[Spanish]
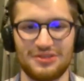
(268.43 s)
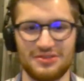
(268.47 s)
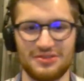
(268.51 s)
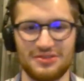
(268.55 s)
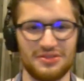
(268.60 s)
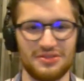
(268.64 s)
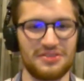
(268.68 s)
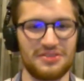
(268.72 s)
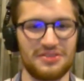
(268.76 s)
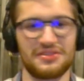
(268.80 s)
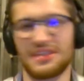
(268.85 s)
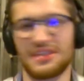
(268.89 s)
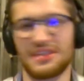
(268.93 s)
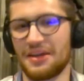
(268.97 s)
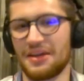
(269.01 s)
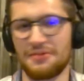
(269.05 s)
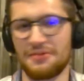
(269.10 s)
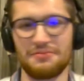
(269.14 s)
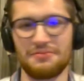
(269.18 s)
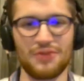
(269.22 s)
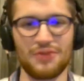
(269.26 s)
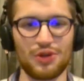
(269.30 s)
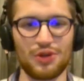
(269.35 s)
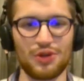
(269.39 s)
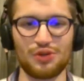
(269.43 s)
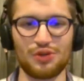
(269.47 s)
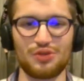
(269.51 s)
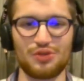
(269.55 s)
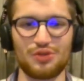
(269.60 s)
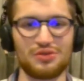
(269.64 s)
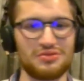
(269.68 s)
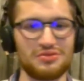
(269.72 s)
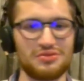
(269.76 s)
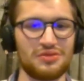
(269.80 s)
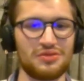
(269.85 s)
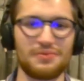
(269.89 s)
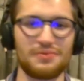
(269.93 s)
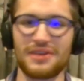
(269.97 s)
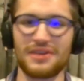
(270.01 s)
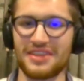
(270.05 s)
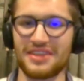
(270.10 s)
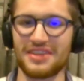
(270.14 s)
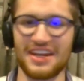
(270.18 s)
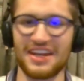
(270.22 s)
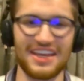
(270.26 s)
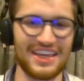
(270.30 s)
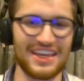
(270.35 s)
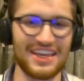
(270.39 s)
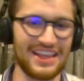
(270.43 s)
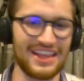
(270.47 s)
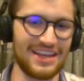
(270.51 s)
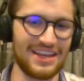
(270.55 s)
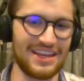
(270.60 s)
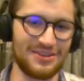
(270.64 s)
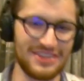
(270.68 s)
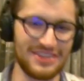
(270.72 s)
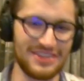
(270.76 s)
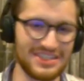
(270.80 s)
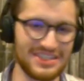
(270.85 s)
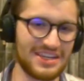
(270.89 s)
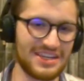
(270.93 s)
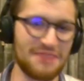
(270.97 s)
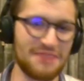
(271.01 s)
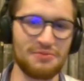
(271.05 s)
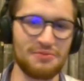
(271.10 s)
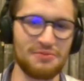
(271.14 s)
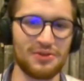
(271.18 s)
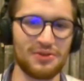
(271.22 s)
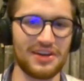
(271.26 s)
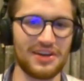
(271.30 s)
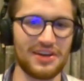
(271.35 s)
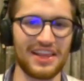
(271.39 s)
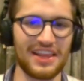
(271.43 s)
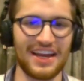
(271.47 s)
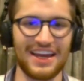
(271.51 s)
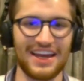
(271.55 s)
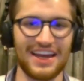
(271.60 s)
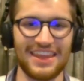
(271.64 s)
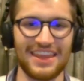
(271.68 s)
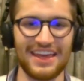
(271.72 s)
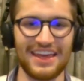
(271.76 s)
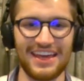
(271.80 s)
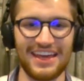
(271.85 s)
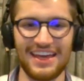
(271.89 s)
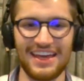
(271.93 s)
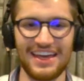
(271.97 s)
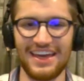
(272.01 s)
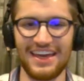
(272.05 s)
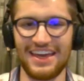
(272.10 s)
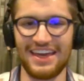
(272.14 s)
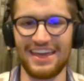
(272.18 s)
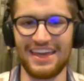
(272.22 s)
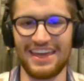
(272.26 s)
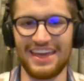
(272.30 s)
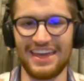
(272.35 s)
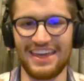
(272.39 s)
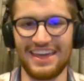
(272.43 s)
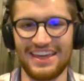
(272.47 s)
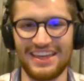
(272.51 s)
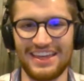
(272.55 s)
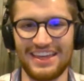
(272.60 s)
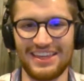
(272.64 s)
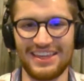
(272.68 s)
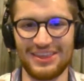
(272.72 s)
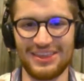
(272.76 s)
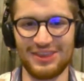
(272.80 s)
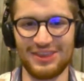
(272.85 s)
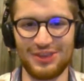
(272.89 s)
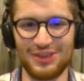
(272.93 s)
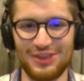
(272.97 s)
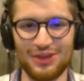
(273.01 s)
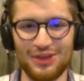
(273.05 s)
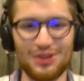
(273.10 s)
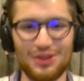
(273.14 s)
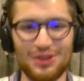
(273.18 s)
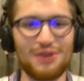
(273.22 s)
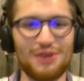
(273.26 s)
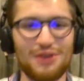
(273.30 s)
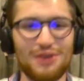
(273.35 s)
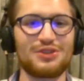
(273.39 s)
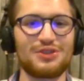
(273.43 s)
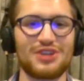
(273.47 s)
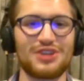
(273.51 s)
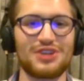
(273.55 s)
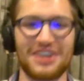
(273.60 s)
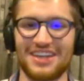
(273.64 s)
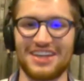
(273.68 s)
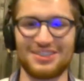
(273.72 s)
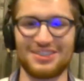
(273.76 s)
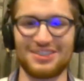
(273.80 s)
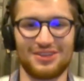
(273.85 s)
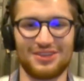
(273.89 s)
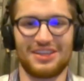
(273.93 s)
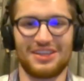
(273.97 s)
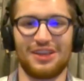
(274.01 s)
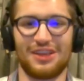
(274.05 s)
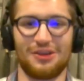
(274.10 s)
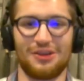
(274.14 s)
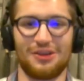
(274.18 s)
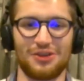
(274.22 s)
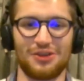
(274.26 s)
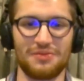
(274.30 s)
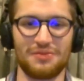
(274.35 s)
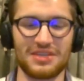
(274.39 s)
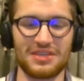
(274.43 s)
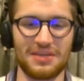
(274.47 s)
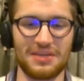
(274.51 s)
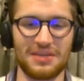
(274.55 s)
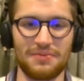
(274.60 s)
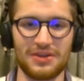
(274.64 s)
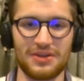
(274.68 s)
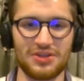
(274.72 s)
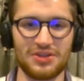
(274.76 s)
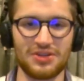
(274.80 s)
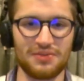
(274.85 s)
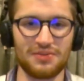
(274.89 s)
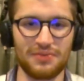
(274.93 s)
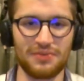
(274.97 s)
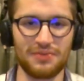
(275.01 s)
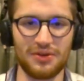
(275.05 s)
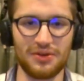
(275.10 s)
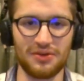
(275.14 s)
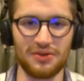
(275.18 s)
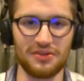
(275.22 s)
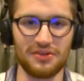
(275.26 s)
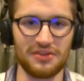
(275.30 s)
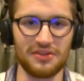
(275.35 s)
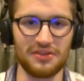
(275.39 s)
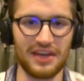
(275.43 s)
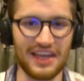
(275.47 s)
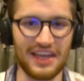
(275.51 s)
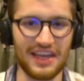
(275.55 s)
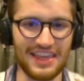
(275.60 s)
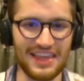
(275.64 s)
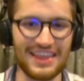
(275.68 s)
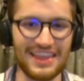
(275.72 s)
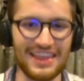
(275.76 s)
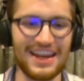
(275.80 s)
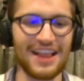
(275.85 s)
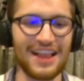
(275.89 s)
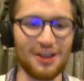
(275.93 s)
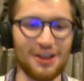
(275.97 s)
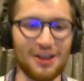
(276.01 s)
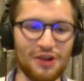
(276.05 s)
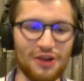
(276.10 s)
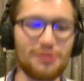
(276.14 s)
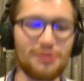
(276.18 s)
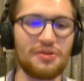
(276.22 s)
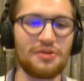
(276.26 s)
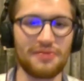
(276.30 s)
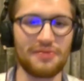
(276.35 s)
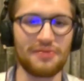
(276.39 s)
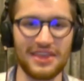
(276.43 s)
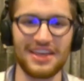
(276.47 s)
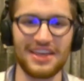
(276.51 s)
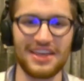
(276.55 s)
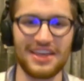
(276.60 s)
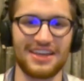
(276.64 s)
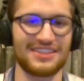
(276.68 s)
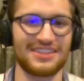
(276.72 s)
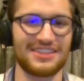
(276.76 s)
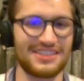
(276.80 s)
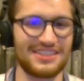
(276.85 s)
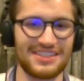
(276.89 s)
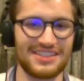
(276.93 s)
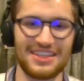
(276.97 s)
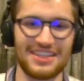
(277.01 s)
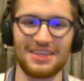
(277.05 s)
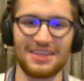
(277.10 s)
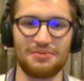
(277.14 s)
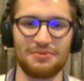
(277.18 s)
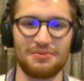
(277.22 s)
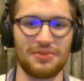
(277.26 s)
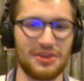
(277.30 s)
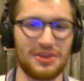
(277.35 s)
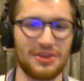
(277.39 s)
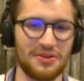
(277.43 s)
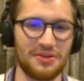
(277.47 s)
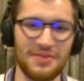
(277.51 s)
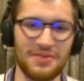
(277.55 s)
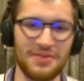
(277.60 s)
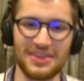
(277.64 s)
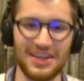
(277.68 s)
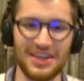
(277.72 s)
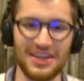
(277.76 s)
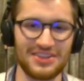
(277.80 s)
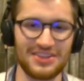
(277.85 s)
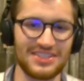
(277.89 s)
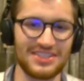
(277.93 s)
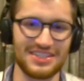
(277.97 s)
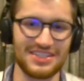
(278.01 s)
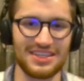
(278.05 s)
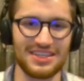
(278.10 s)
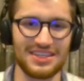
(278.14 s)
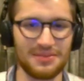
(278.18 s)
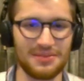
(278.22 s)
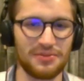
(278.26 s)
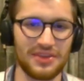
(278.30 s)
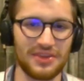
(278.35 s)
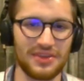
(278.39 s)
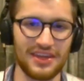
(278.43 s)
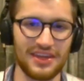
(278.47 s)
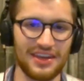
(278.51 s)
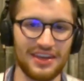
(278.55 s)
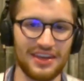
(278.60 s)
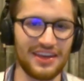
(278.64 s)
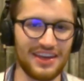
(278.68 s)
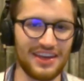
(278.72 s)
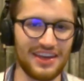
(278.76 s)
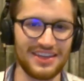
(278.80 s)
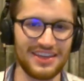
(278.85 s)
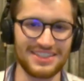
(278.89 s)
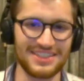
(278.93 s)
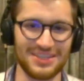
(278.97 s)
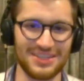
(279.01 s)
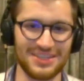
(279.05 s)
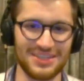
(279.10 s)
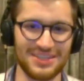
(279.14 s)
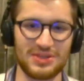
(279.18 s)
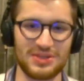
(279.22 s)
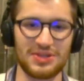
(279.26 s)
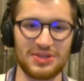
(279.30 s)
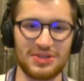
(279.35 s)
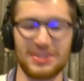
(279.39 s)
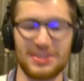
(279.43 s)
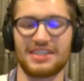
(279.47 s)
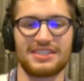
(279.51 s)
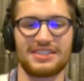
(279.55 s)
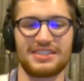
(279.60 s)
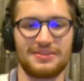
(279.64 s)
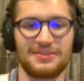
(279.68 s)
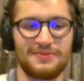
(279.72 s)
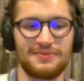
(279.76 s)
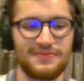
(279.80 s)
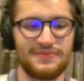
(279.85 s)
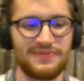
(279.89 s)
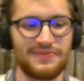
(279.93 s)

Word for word: Eh, te noto súper tranquila, una chica muy relajada. Eh, dudo mucho que esto te lo tomes a pecho, pero en general, ¿cómo manejas este tipo de comentarios, este tipo de situaciones?